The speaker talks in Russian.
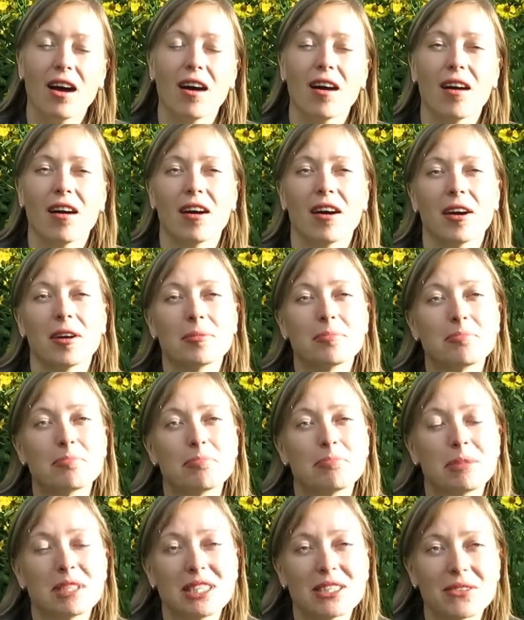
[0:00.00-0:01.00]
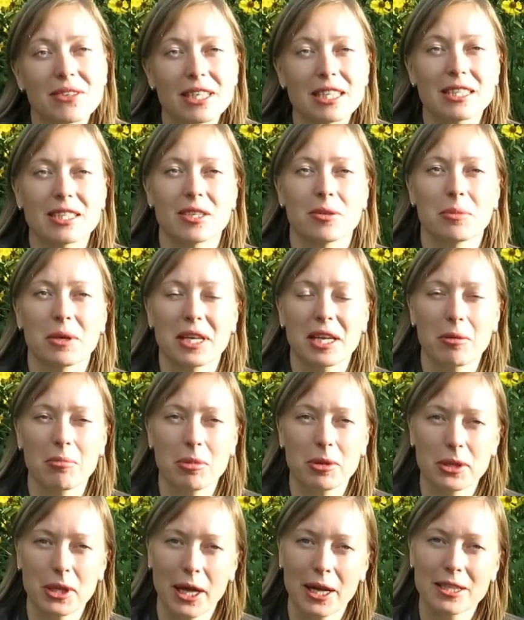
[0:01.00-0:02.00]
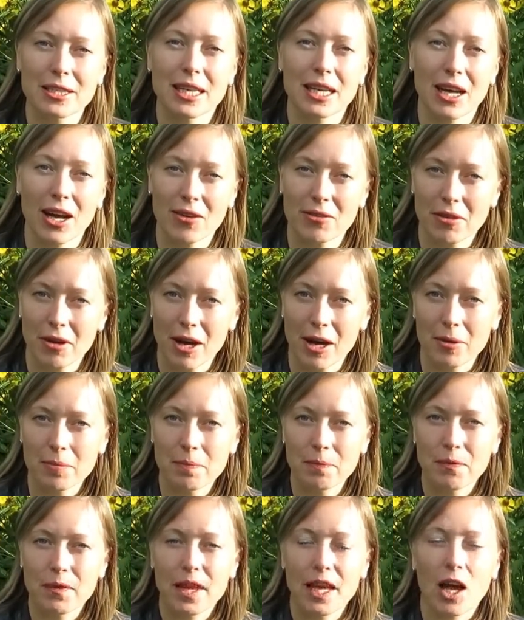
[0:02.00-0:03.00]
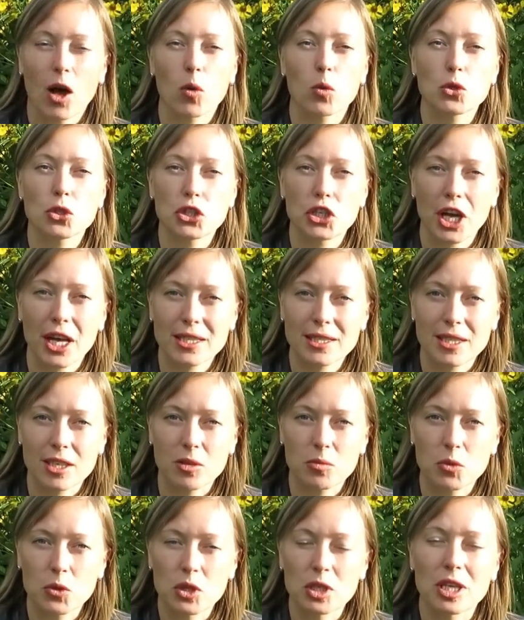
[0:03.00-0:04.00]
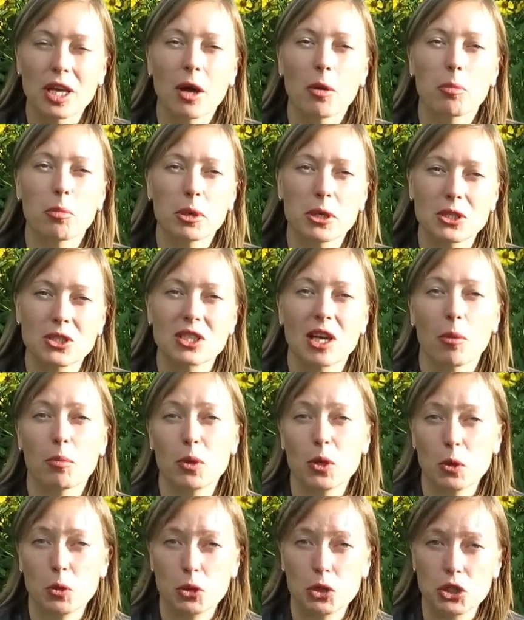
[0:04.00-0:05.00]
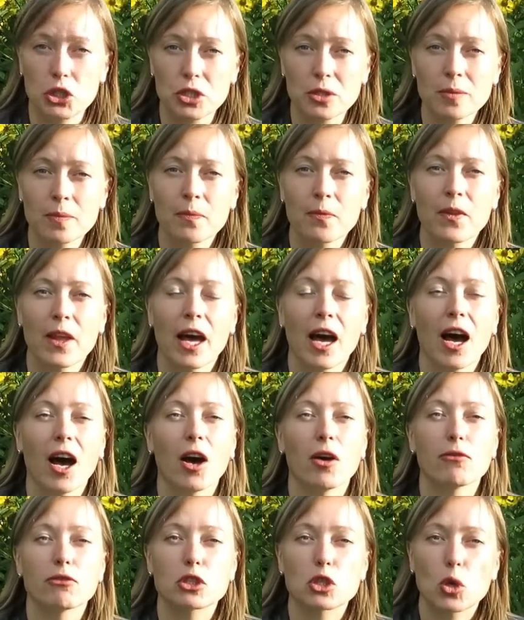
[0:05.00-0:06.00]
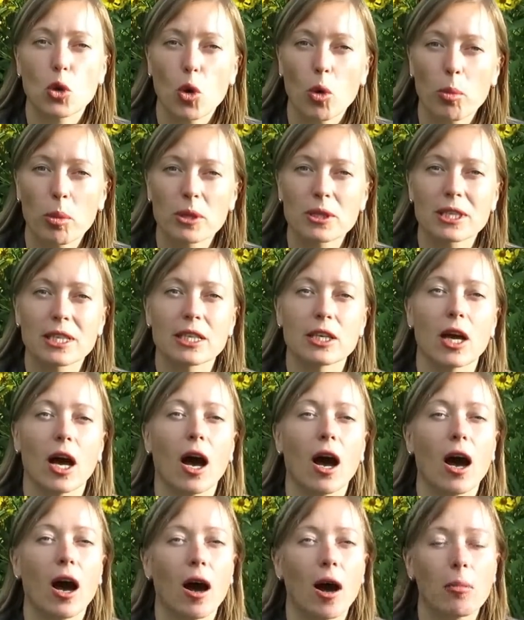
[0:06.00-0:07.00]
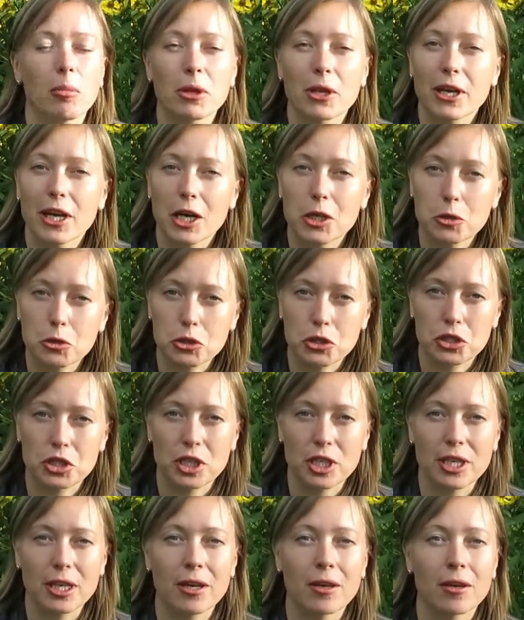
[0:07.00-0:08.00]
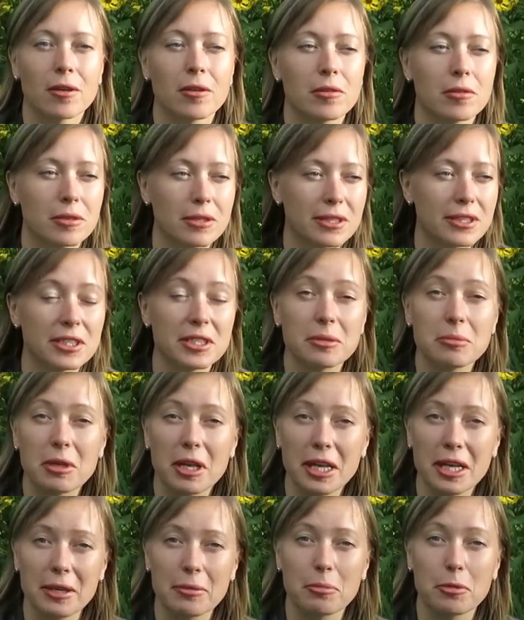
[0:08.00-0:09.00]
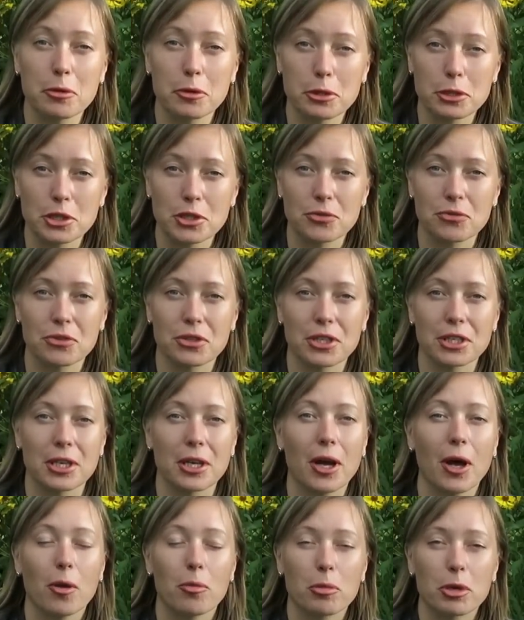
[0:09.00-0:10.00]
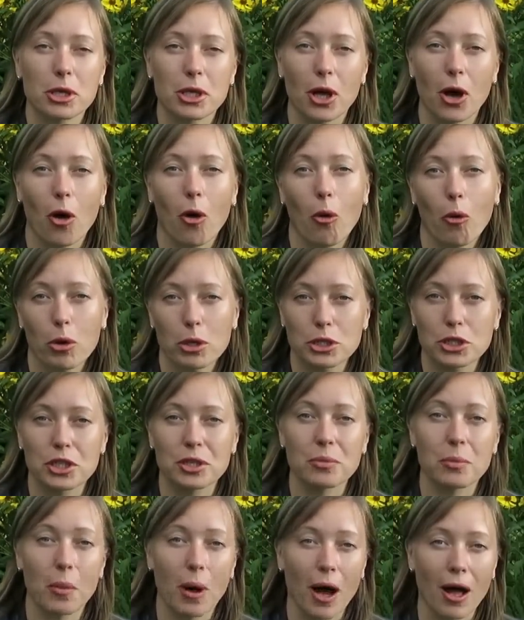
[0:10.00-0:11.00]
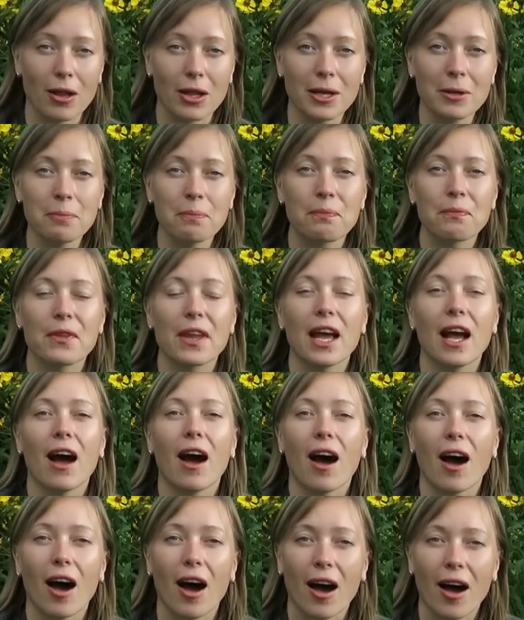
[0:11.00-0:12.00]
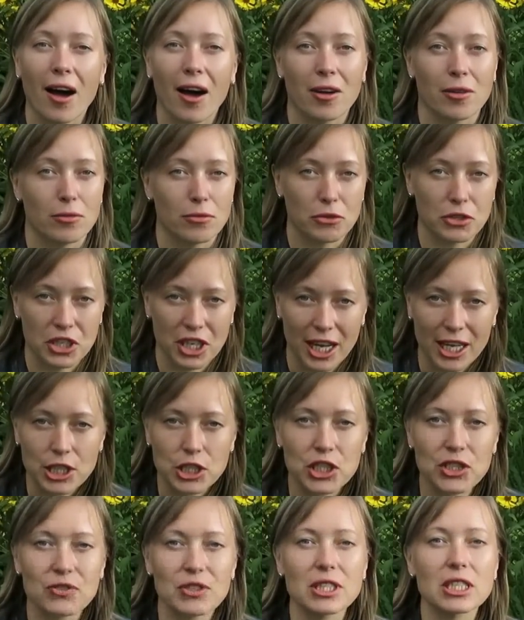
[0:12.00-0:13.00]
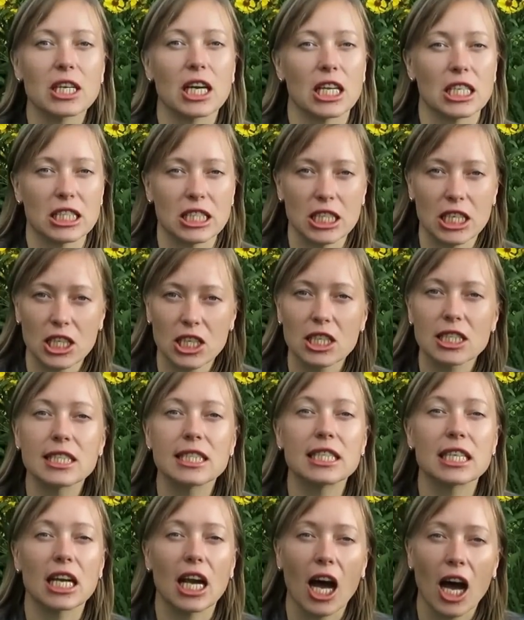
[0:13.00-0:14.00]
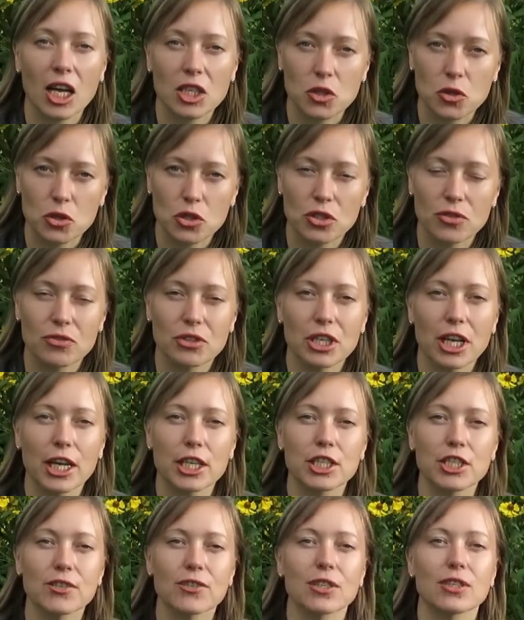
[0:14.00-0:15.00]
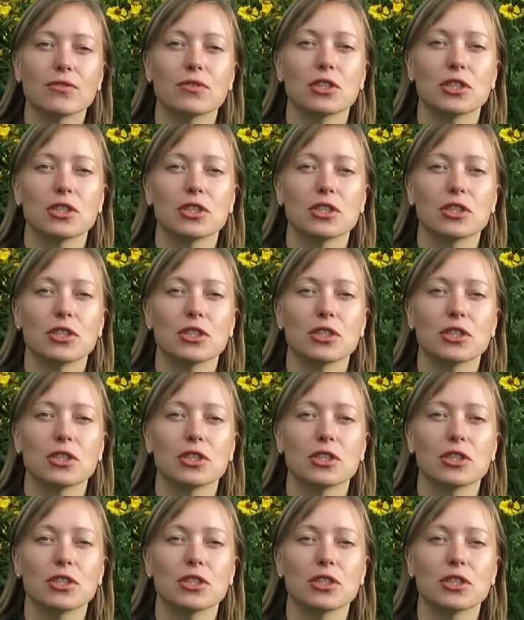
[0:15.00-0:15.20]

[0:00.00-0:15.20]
А, мотивация моя была такова. Участок мой был заброшен, вскопанной, а облагороженной земли, и почвы было очень мало, а выращивать хотелось сразу же, выращивать